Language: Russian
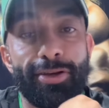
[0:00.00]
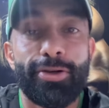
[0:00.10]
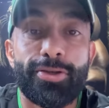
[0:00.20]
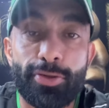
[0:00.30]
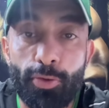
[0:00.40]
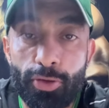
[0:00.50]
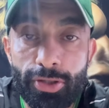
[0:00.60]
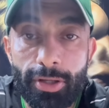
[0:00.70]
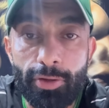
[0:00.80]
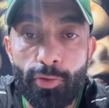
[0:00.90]

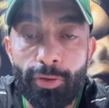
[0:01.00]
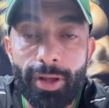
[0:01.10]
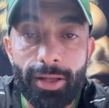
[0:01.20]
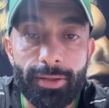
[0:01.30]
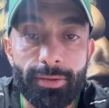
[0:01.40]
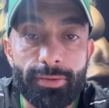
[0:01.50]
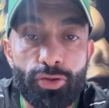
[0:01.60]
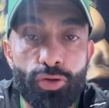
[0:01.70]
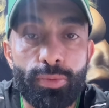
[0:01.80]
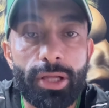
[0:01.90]
Сложно, но надо.
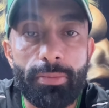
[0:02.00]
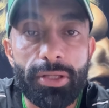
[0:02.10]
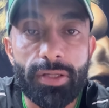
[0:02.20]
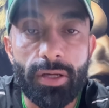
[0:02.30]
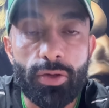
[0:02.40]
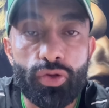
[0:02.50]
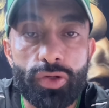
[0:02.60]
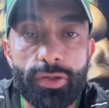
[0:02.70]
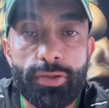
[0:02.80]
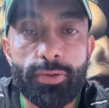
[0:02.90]
Чтобы добиться
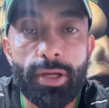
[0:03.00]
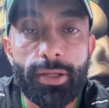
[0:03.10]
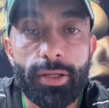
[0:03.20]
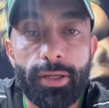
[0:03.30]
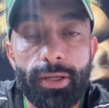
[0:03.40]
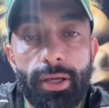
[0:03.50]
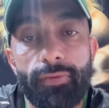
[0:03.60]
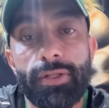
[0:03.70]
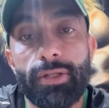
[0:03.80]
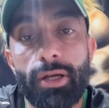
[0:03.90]
хорошего результата, я
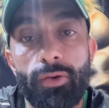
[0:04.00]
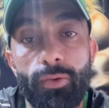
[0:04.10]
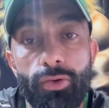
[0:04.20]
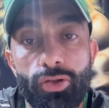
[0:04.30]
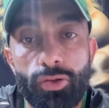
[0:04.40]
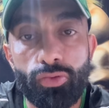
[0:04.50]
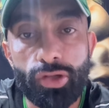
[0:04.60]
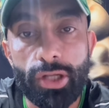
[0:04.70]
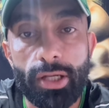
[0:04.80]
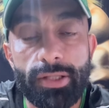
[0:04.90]
всегда говорю, что
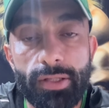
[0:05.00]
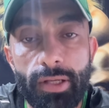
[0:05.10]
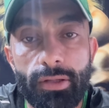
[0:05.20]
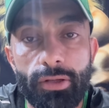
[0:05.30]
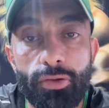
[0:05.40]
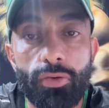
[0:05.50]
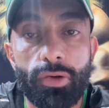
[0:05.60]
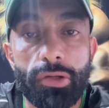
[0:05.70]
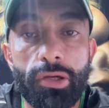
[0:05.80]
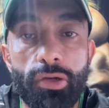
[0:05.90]
нужна диета, не только
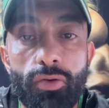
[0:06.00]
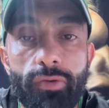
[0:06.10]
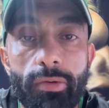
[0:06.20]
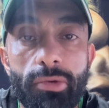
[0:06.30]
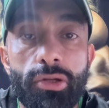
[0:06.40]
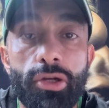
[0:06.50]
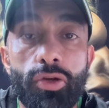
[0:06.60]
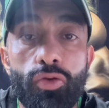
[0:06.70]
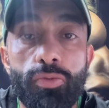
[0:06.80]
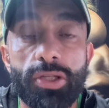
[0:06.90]
тренировка. Мы
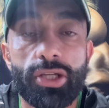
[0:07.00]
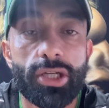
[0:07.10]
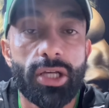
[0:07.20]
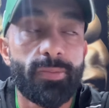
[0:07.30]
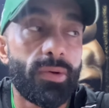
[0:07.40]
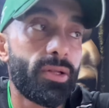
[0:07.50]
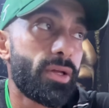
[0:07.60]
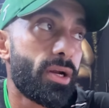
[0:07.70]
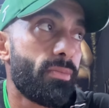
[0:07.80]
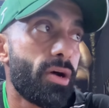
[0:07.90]
тренируемся
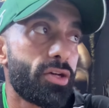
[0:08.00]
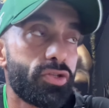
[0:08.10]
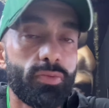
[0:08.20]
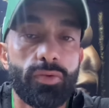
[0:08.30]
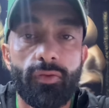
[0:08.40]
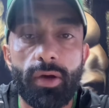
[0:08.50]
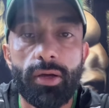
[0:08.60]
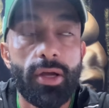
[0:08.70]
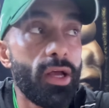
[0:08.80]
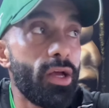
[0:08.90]
час-полтора, максимум
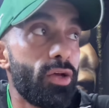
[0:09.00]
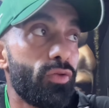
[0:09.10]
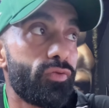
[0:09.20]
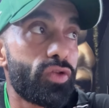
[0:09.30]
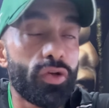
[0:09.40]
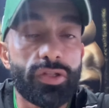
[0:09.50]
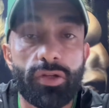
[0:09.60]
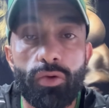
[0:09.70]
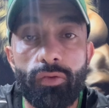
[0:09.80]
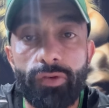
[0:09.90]
два, но все
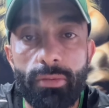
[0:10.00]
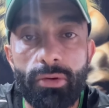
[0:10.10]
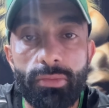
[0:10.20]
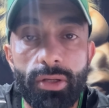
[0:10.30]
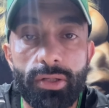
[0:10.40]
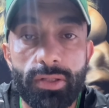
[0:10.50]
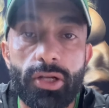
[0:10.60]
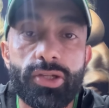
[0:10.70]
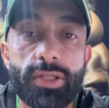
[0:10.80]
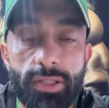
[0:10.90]
остальное время мы
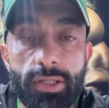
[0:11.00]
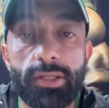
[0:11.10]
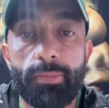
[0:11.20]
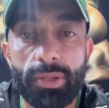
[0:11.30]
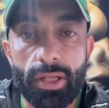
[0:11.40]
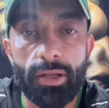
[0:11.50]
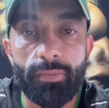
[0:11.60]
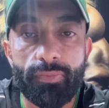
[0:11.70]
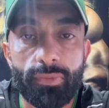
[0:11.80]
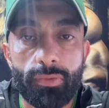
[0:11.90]
должны следить за питанием.
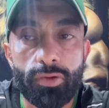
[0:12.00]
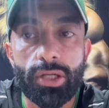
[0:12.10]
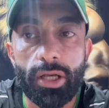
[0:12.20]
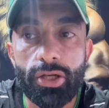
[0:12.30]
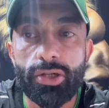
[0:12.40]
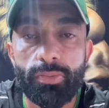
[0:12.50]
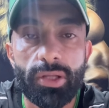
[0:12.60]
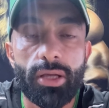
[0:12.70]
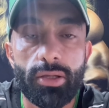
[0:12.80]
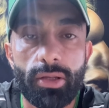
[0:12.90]
То есть, конечно,
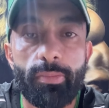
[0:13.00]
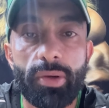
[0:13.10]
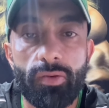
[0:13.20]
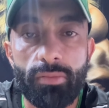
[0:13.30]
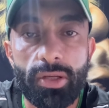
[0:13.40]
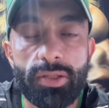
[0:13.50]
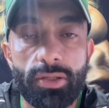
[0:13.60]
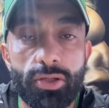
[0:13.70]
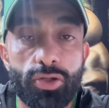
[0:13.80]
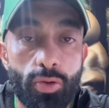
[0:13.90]
питание на первом
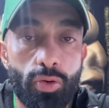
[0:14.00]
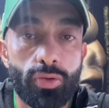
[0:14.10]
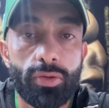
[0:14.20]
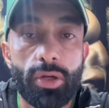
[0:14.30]
месте, сон.